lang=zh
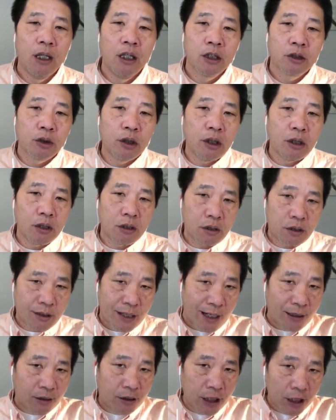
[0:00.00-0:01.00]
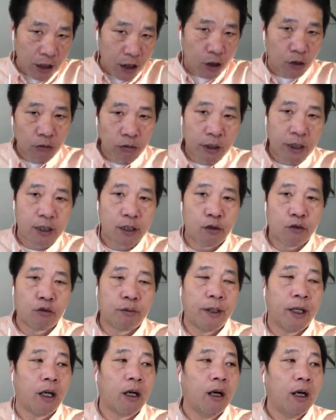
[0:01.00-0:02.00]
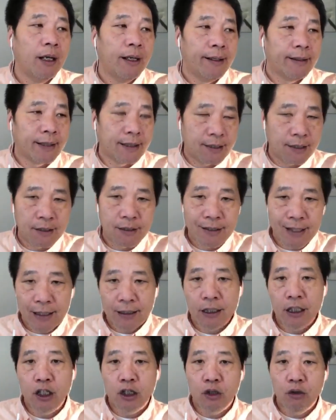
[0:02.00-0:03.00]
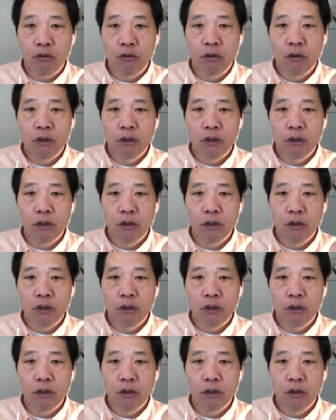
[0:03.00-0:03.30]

所以涨跌得凶的那些股票，它这次涨得也凶，